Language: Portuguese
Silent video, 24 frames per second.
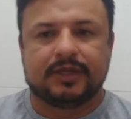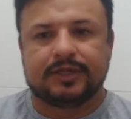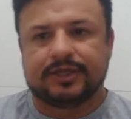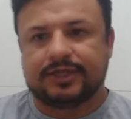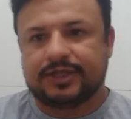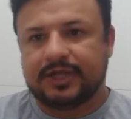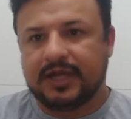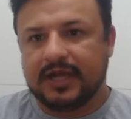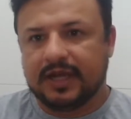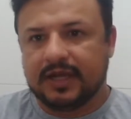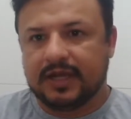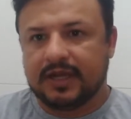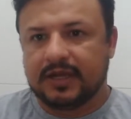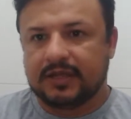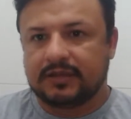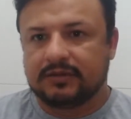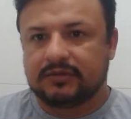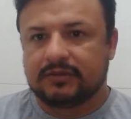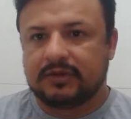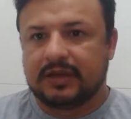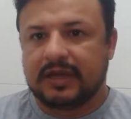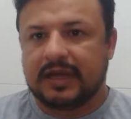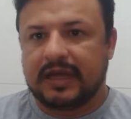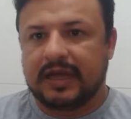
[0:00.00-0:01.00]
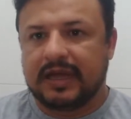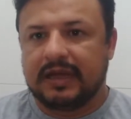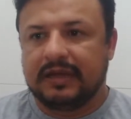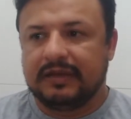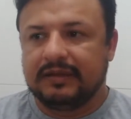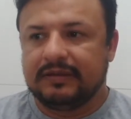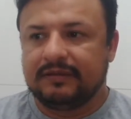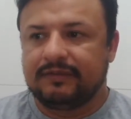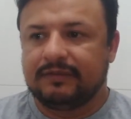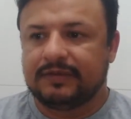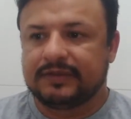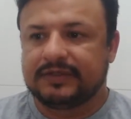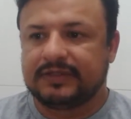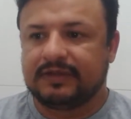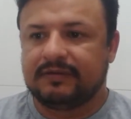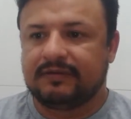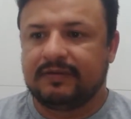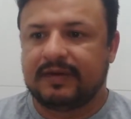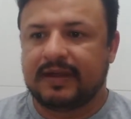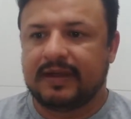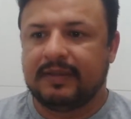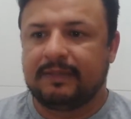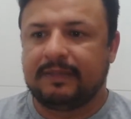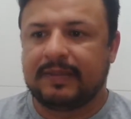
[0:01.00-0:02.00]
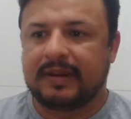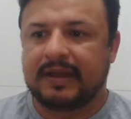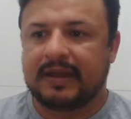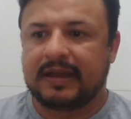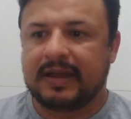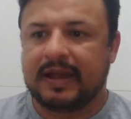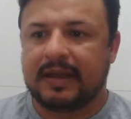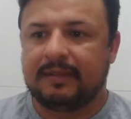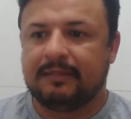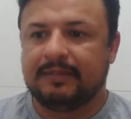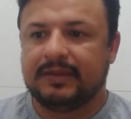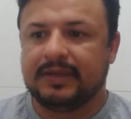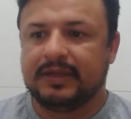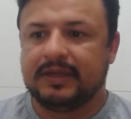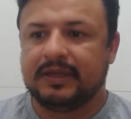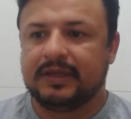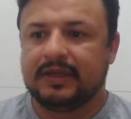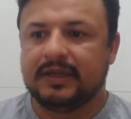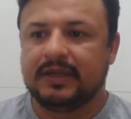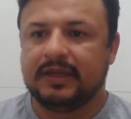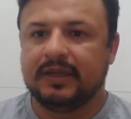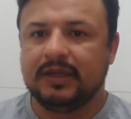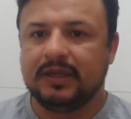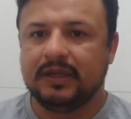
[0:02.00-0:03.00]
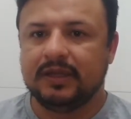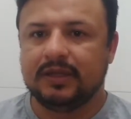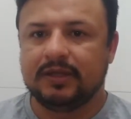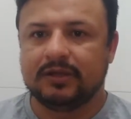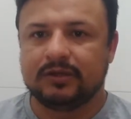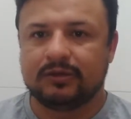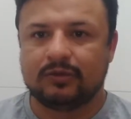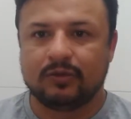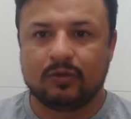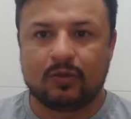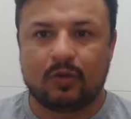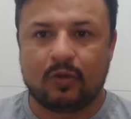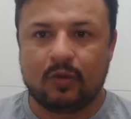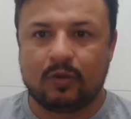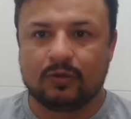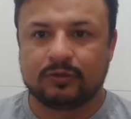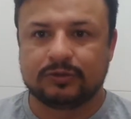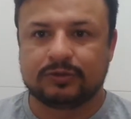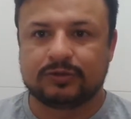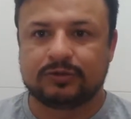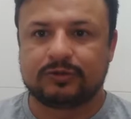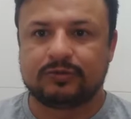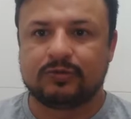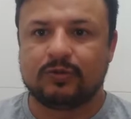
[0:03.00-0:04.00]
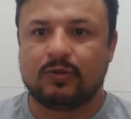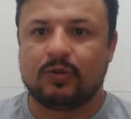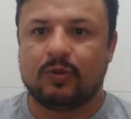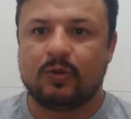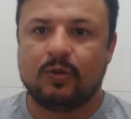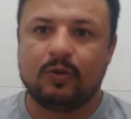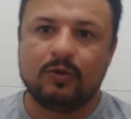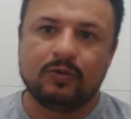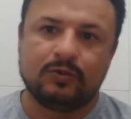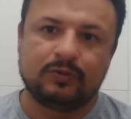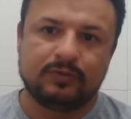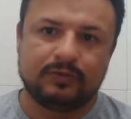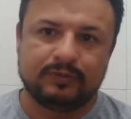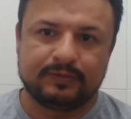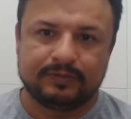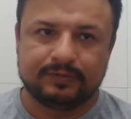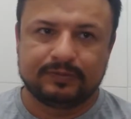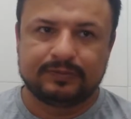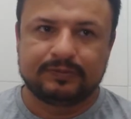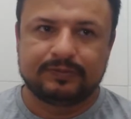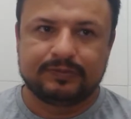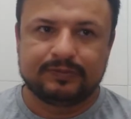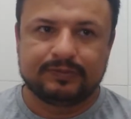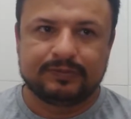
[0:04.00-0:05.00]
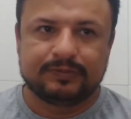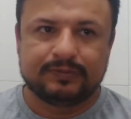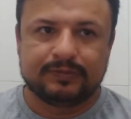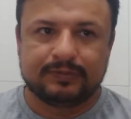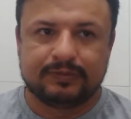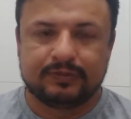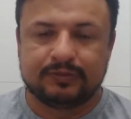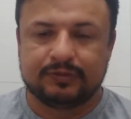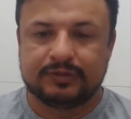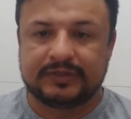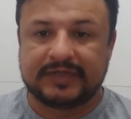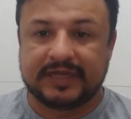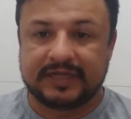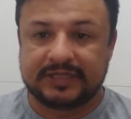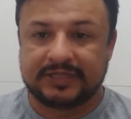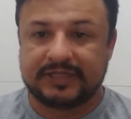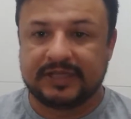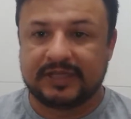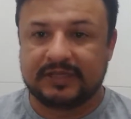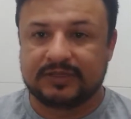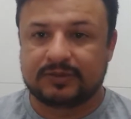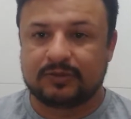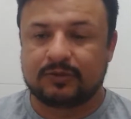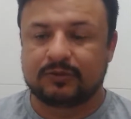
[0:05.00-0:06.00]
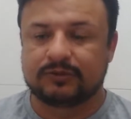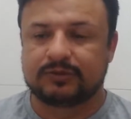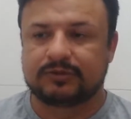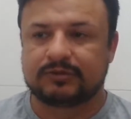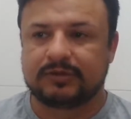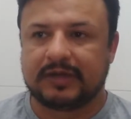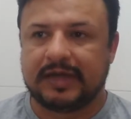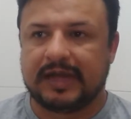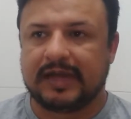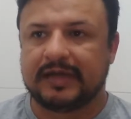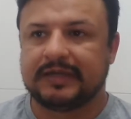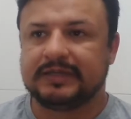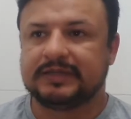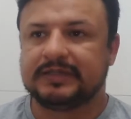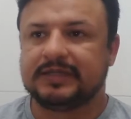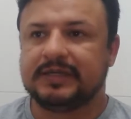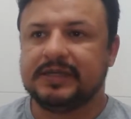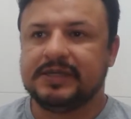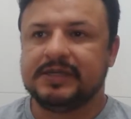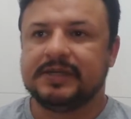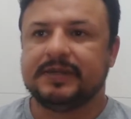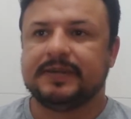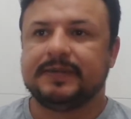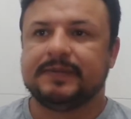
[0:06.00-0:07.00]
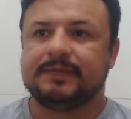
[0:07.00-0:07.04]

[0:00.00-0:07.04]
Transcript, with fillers: Chegando lá, você vai para a cabine do cônsul ou dos agentes consulares, né?